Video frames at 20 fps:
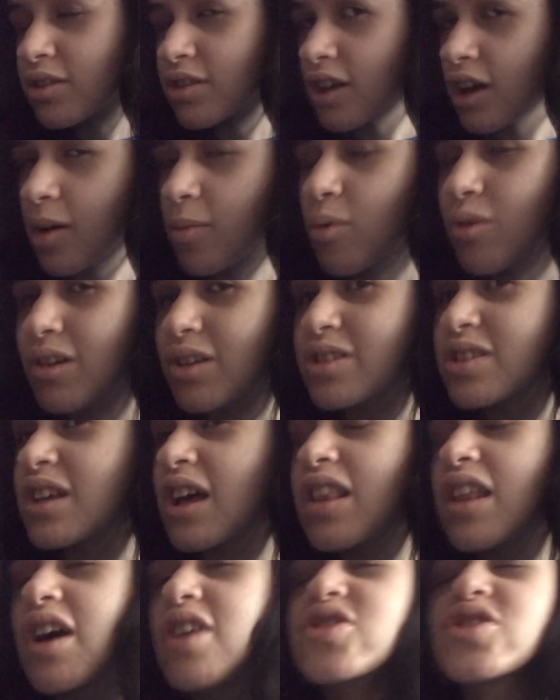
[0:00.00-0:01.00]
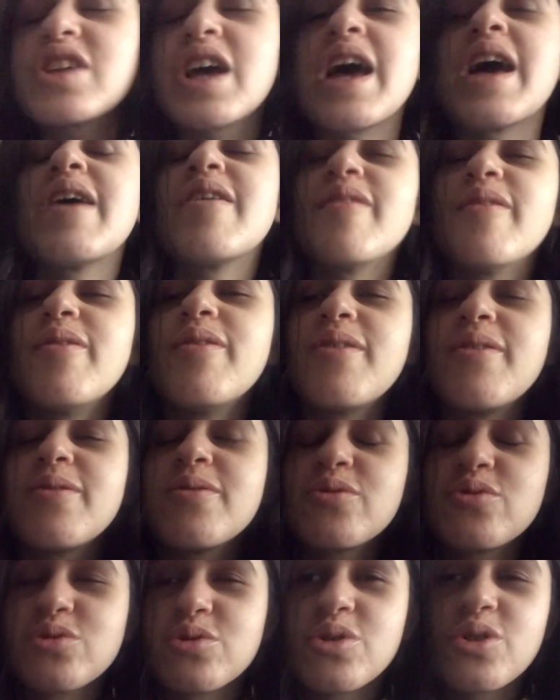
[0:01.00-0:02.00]
Ta böyle salaş ev
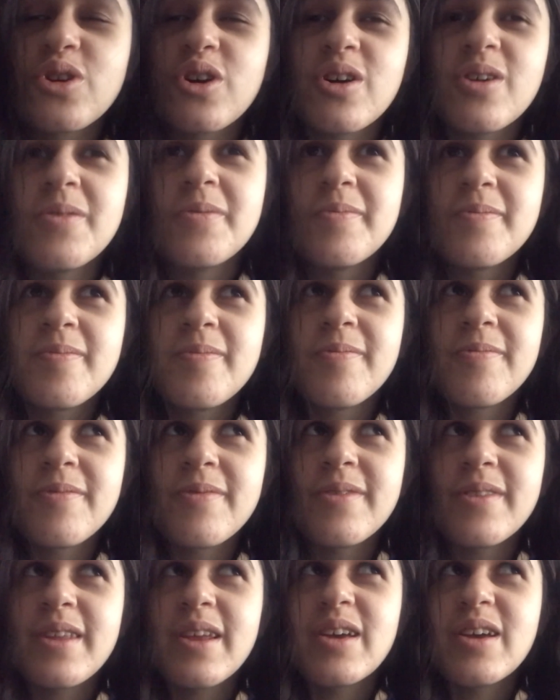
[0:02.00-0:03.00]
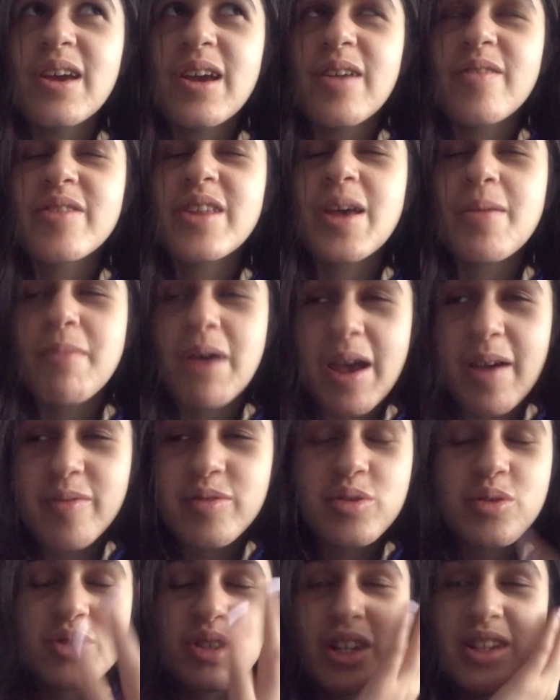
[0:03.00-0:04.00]
duruyor. Evdeyim, ev
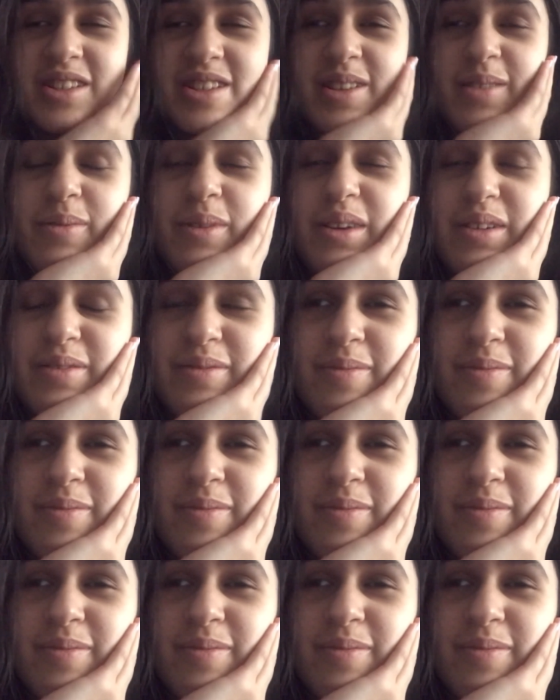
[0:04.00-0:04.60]
duracak tabii.